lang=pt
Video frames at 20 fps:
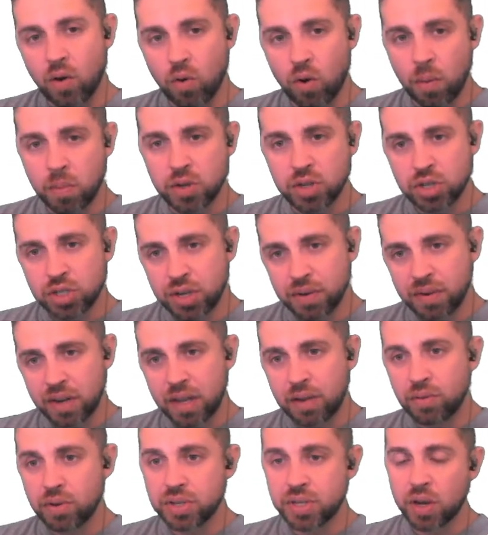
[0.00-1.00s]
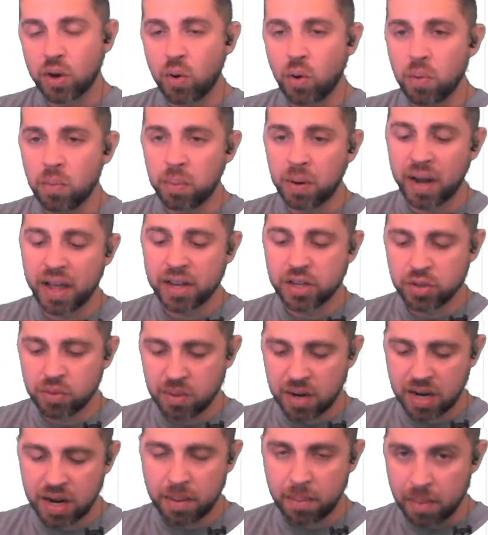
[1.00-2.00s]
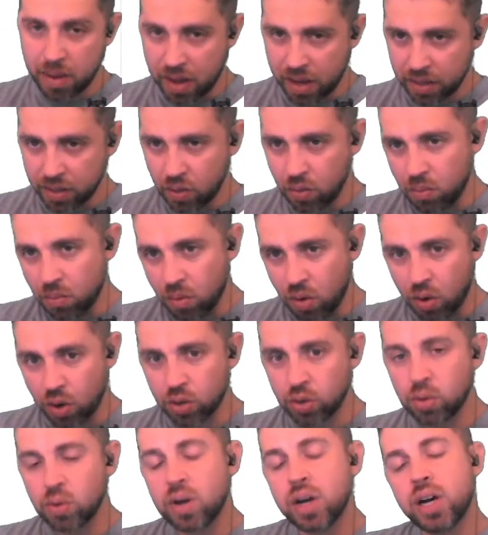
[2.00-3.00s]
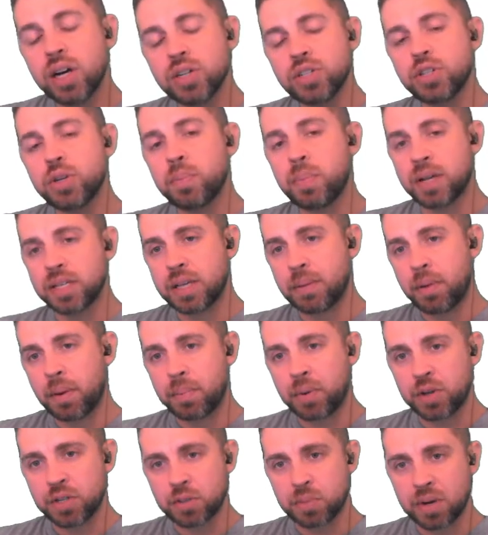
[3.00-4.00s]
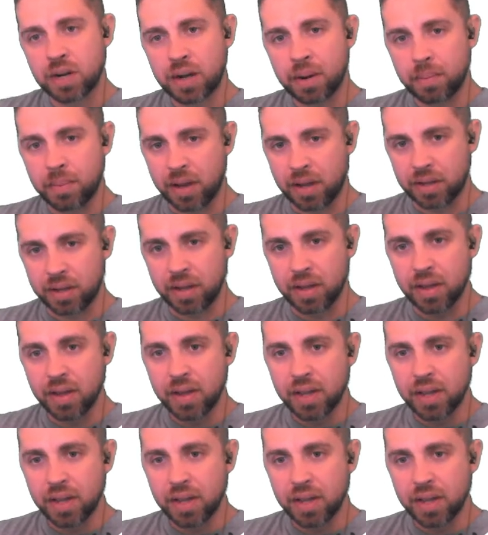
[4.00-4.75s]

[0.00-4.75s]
o objetivo é que você complete uma camada, um módulo, antes de passar para a próxima camada.